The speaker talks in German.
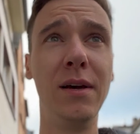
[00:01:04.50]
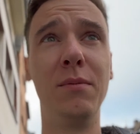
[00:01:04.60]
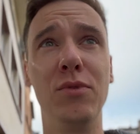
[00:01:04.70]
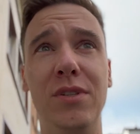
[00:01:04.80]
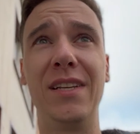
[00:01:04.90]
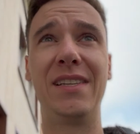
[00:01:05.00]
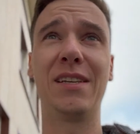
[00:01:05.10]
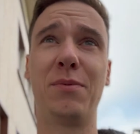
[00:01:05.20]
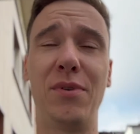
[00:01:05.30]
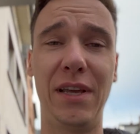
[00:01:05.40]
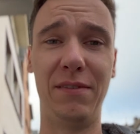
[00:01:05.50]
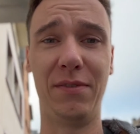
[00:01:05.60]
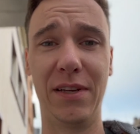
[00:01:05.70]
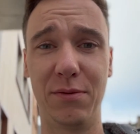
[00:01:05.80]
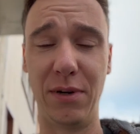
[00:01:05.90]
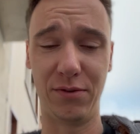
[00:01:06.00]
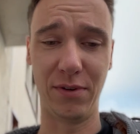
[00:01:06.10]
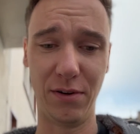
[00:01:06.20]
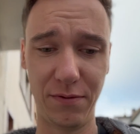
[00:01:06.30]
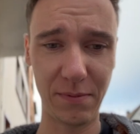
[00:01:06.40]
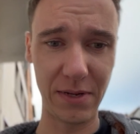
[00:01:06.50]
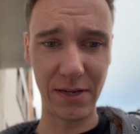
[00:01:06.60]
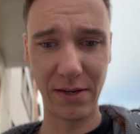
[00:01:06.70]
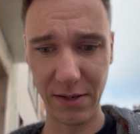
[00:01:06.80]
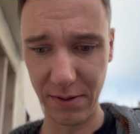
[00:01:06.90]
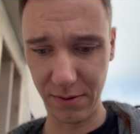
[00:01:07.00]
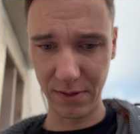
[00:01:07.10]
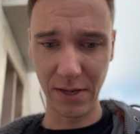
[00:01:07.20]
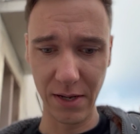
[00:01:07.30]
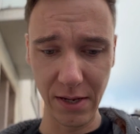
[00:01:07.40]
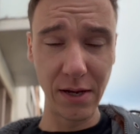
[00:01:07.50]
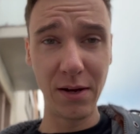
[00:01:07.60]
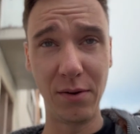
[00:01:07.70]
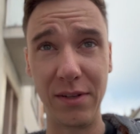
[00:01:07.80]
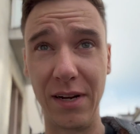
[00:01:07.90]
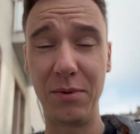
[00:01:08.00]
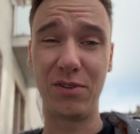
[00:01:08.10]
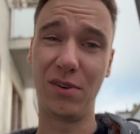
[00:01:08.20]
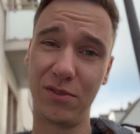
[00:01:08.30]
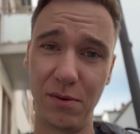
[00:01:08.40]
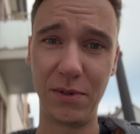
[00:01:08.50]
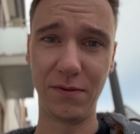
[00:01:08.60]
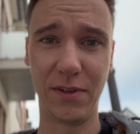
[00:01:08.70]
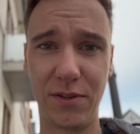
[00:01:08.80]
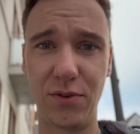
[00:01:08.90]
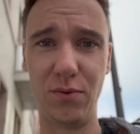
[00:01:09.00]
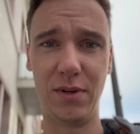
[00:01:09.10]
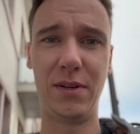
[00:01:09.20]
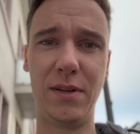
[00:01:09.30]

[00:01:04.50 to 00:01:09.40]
muss ich jetzt erstmal noch ewig weit zum Auto laufen. Und dann habe ich zu Hause noch ein bisschen was zu tun.